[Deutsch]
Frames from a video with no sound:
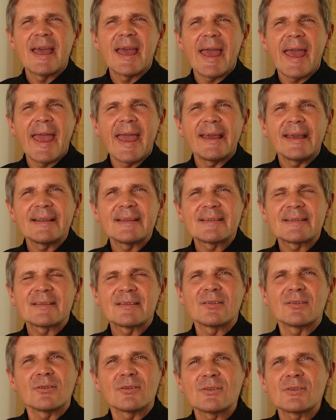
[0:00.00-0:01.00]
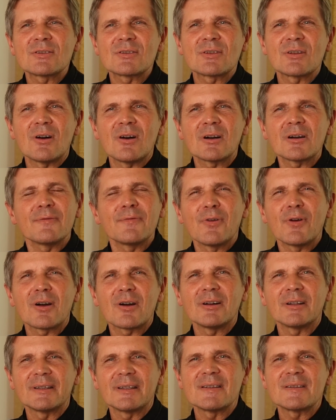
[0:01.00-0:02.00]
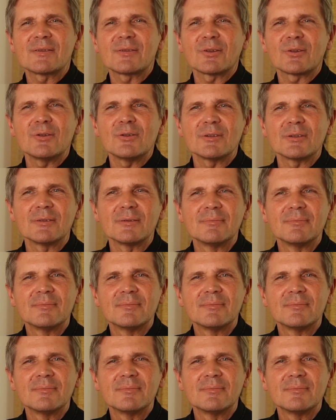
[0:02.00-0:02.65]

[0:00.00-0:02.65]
Ängsten und Sorgen vor Gottes Thron